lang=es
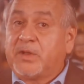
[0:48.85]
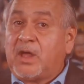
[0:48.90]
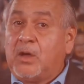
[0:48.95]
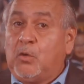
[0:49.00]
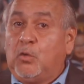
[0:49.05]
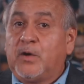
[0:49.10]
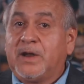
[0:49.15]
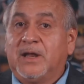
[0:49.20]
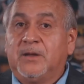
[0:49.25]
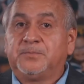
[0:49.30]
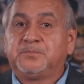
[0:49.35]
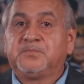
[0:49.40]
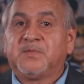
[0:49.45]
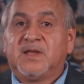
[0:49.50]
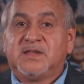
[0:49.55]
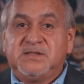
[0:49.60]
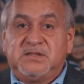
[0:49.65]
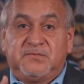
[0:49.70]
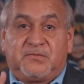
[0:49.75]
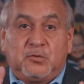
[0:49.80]
Por ahora,
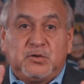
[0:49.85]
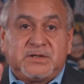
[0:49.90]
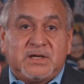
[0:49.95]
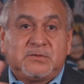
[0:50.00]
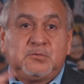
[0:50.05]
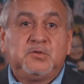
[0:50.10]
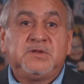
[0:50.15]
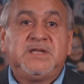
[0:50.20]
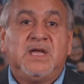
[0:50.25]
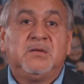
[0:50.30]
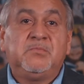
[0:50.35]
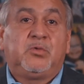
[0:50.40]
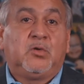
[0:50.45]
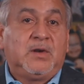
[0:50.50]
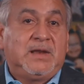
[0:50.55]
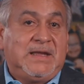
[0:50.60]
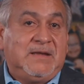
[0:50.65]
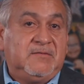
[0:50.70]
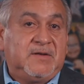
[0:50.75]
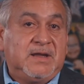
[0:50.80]
disfruta tu tiempo
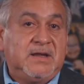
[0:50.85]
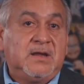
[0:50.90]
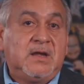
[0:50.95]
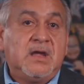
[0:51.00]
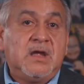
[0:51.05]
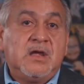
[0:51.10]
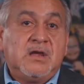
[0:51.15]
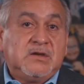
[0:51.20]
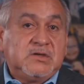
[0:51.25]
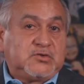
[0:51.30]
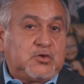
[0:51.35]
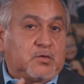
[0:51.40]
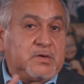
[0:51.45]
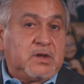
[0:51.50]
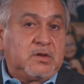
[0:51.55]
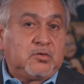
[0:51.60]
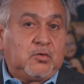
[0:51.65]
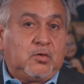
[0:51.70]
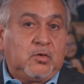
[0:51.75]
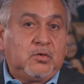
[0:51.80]
libre.
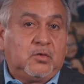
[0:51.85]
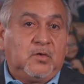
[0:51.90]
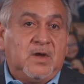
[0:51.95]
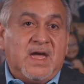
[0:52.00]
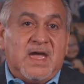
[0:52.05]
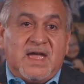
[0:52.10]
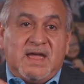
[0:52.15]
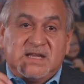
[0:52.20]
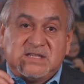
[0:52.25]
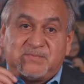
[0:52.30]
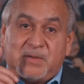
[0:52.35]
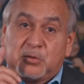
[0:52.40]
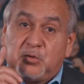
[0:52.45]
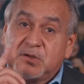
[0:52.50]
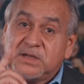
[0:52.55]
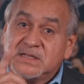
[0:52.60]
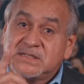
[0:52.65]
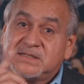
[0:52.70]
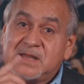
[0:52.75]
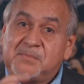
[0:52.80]
Sobre todo,
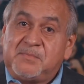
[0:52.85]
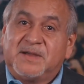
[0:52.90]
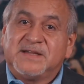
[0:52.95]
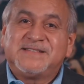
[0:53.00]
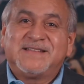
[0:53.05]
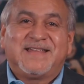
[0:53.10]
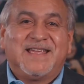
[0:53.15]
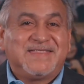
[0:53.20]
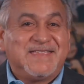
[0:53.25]
espero que sepas